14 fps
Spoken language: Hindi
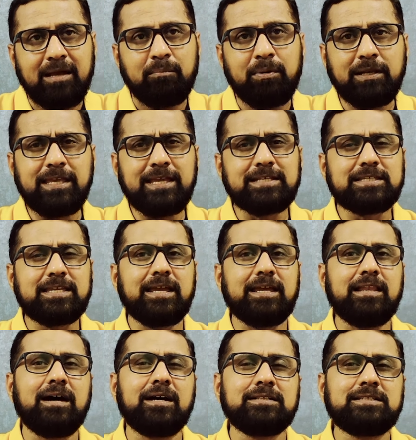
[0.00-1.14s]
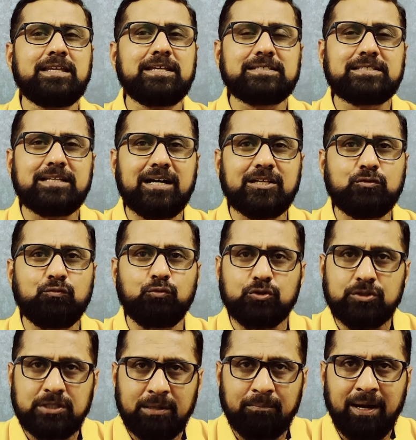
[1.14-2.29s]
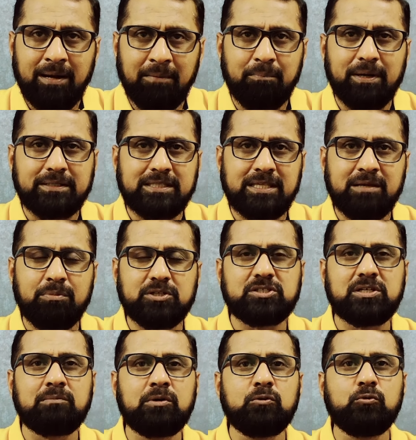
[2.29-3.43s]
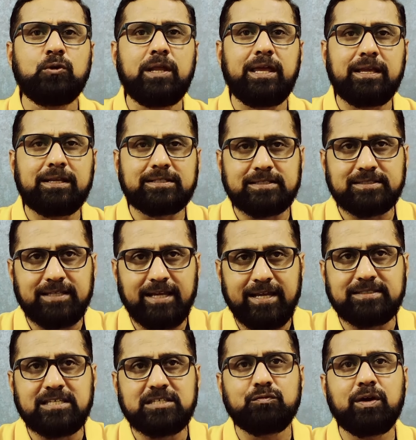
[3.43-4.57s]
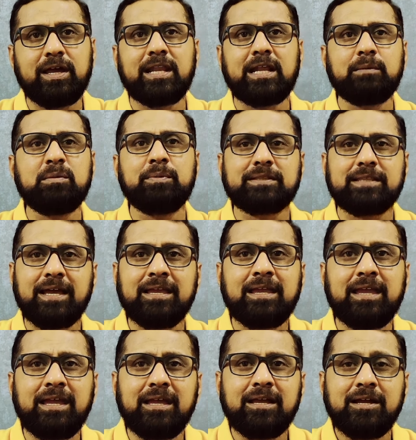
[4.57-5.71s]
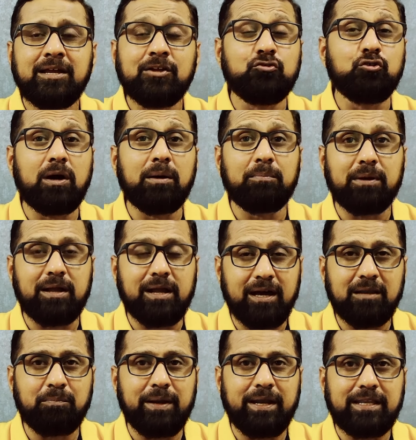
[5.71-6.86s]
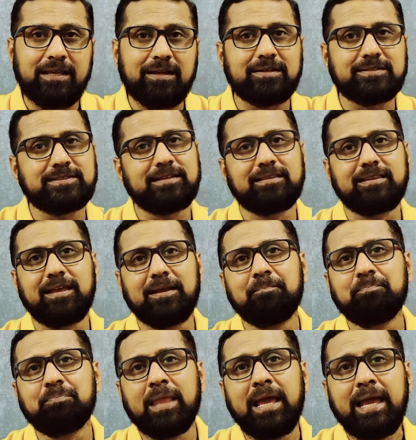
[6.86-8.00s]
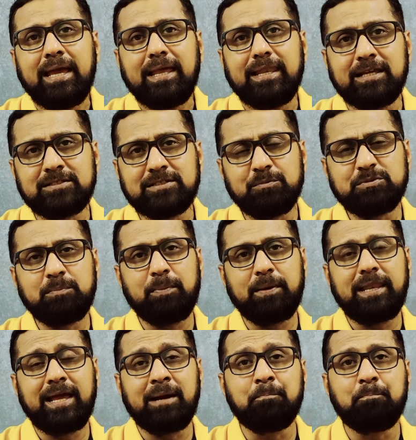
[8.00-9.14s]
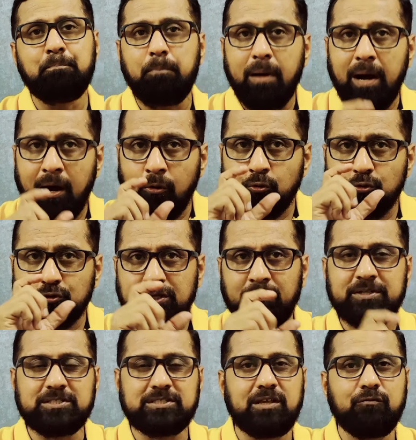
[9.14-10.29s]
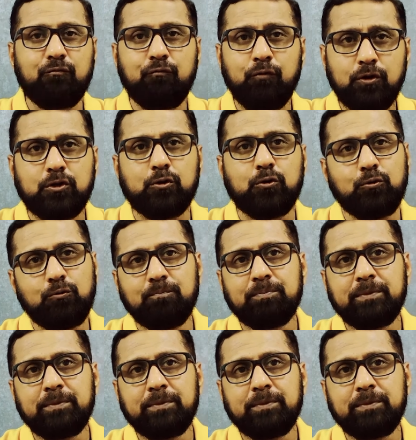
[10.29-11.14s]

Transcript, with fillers: बल्कि इसके इलाज के साथ वो तमाम बातें बशमूल एक्सरसाइजेज वगैरह भी बताएंगे जो आप घर बैठे कर सकते हैं लेकिन सबसे पहले हम पाओ को समझते हैं फुट को